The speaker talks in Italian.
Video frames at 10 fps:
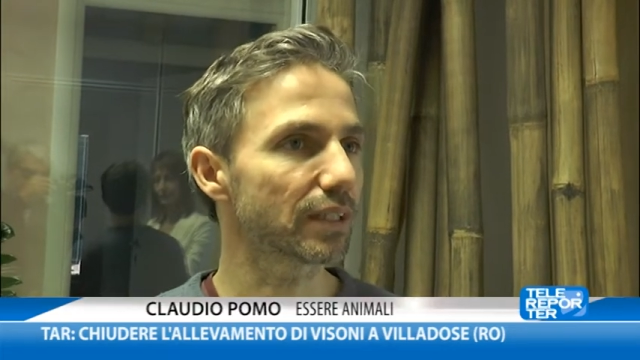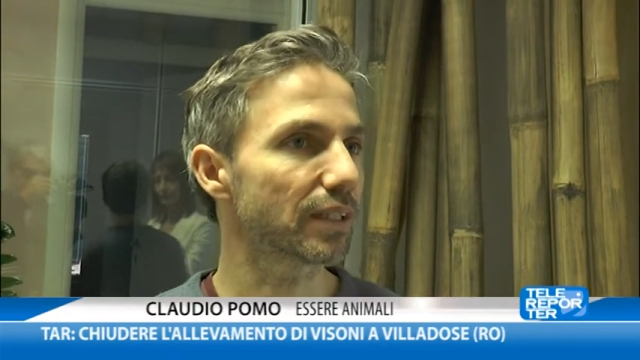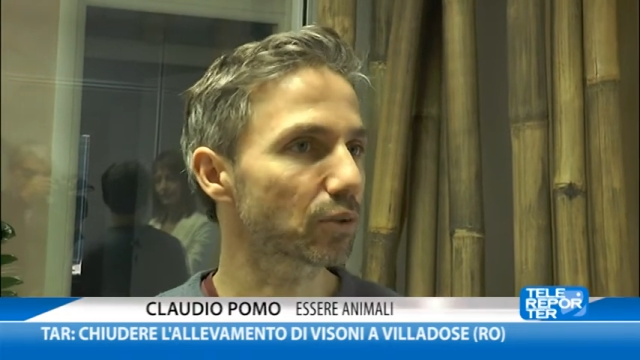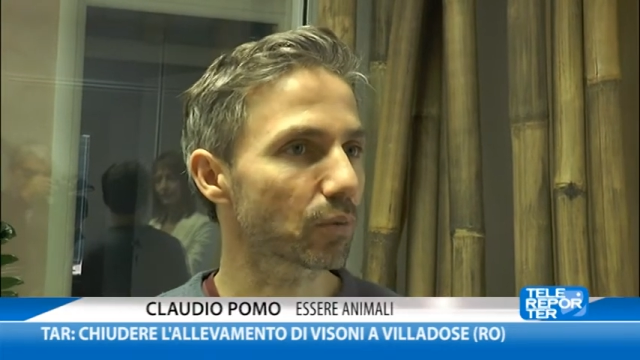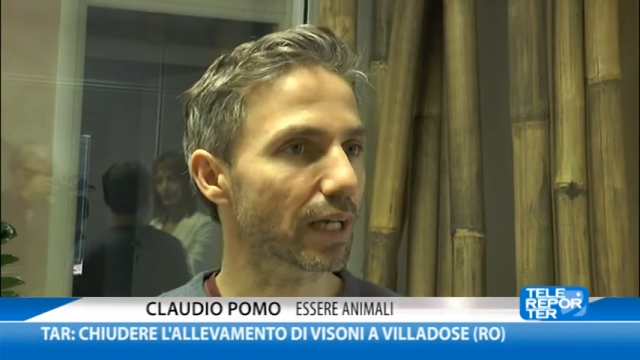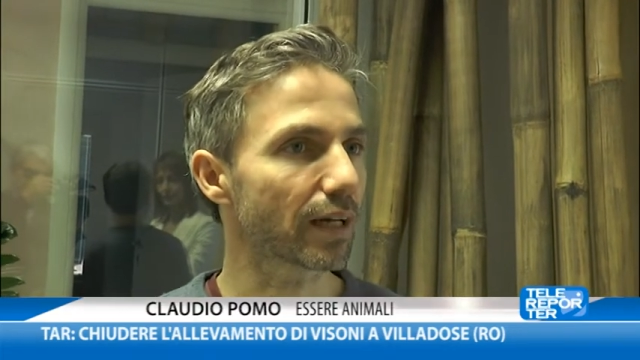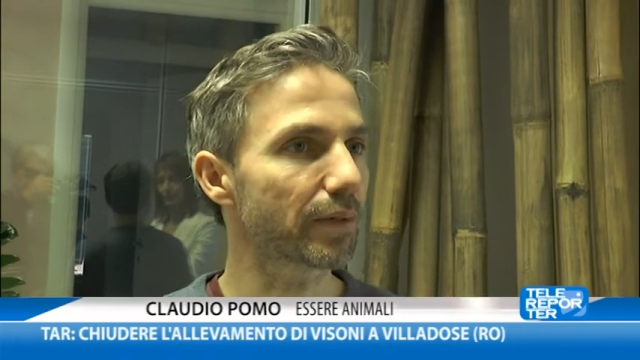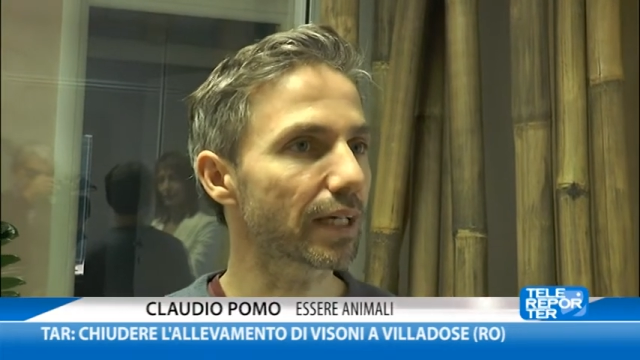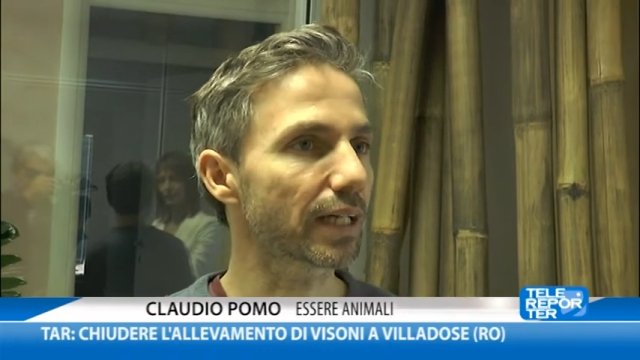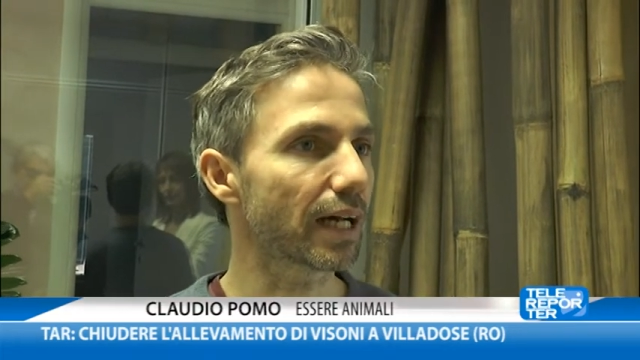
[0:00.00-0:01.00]
dentro una
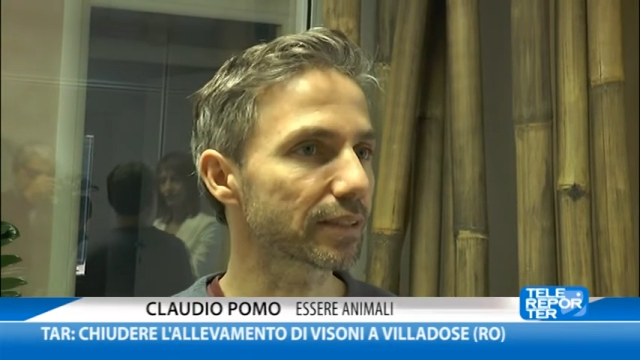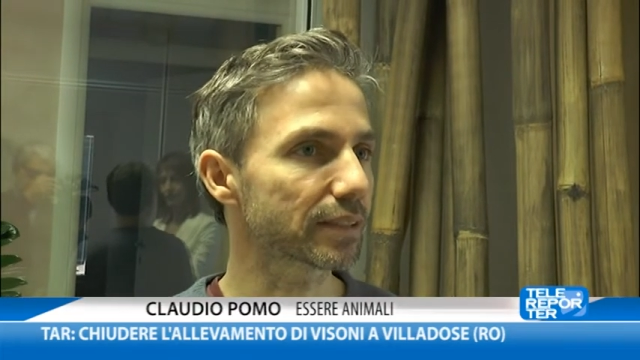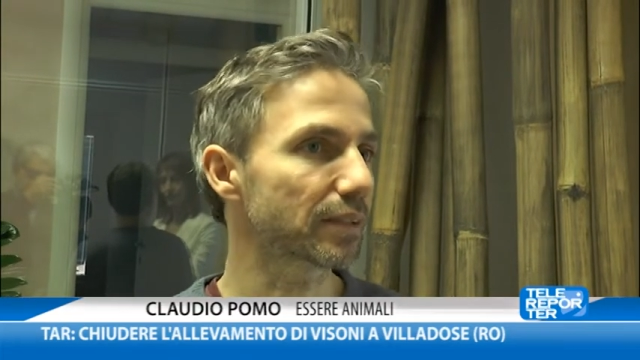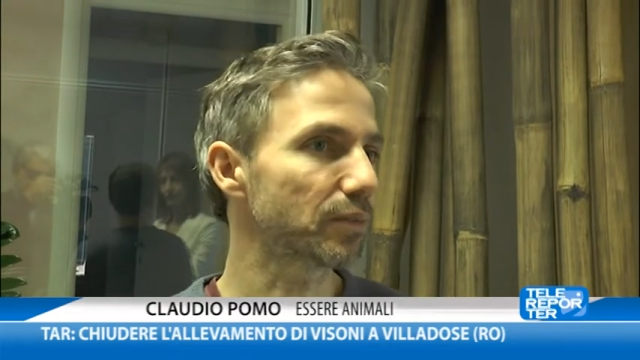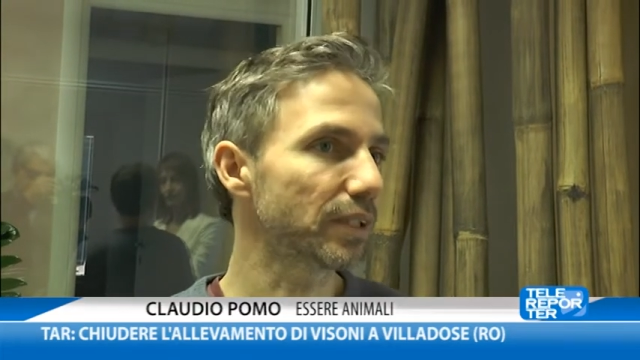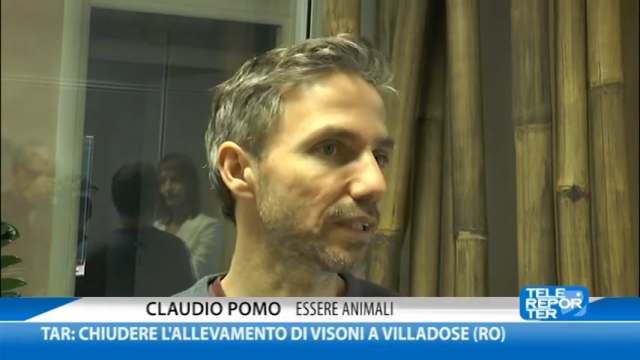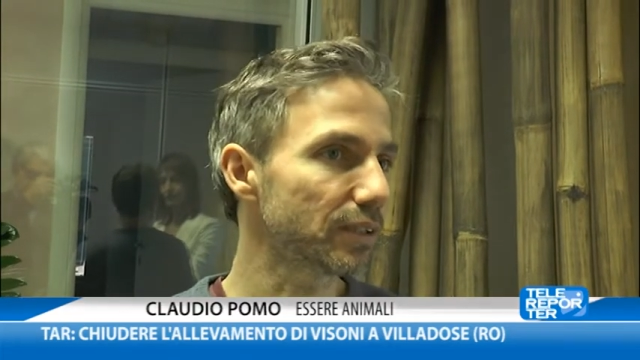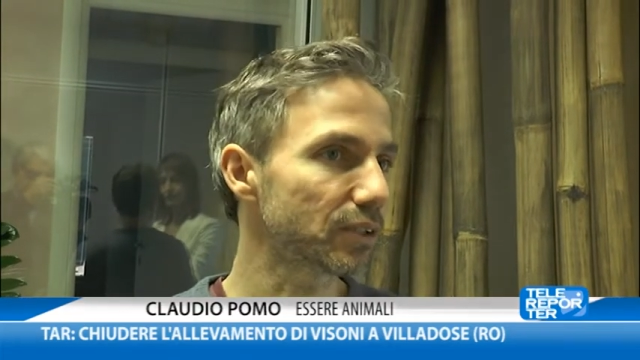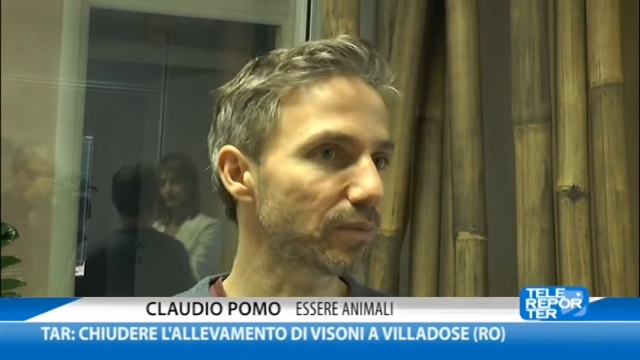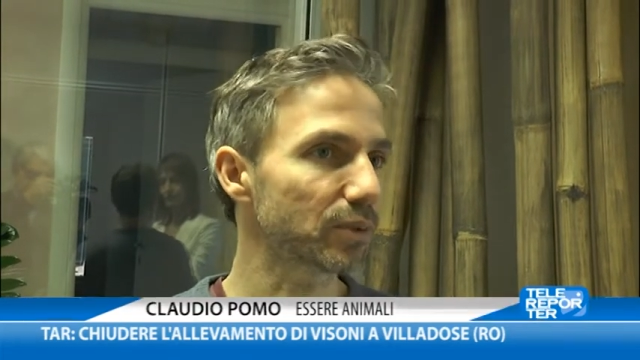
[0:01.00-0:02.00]
camera a gas, quindi
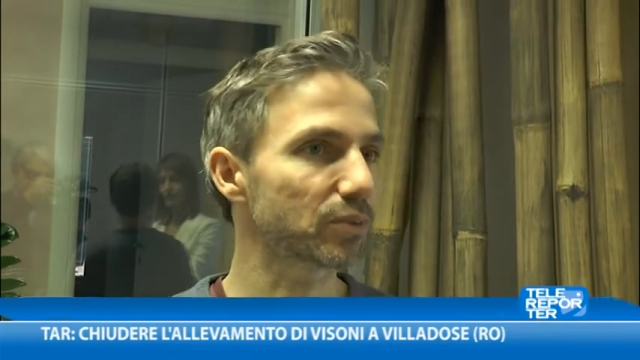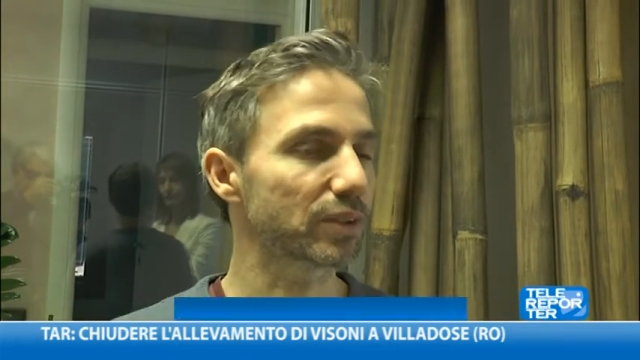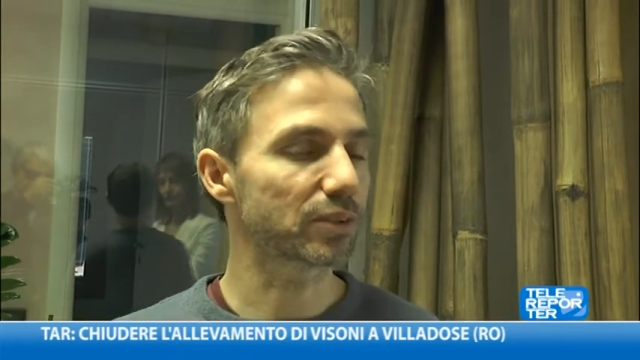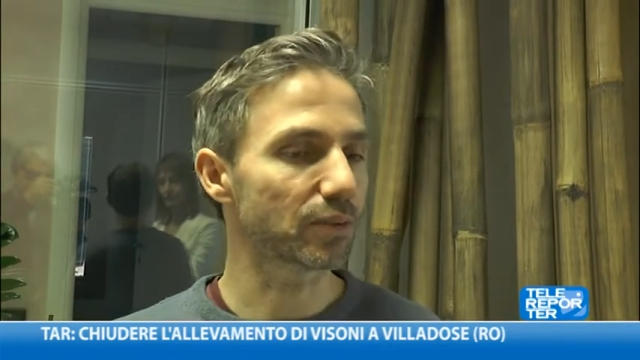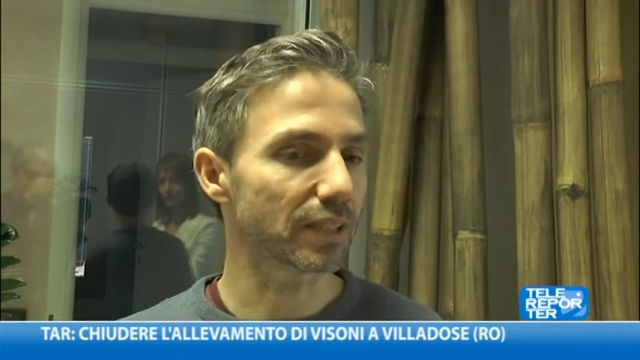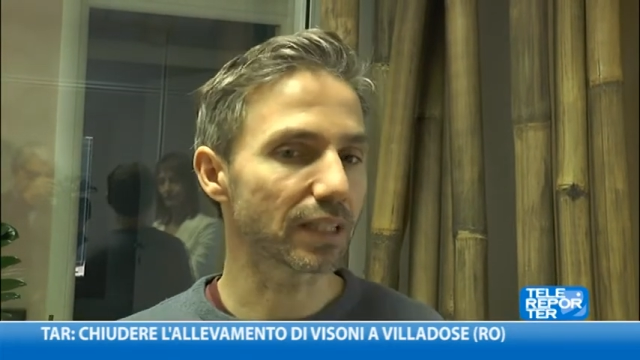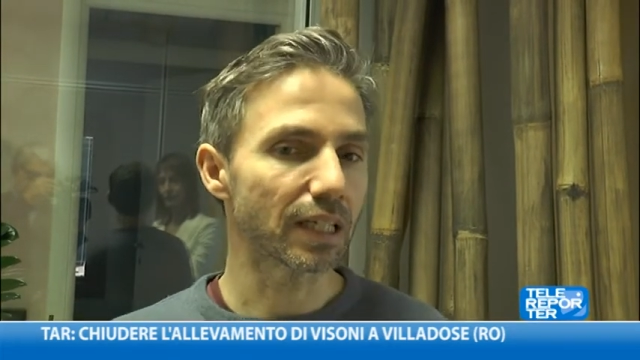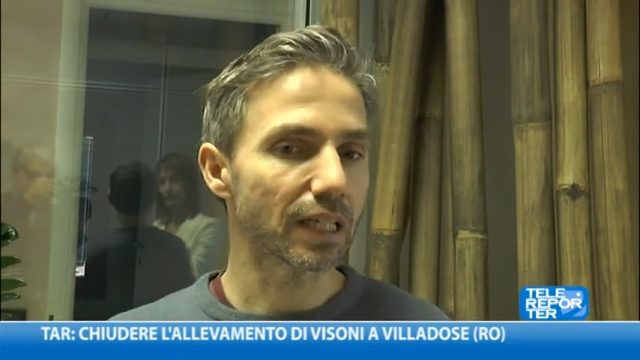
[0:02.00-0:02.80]
diciamo situazioni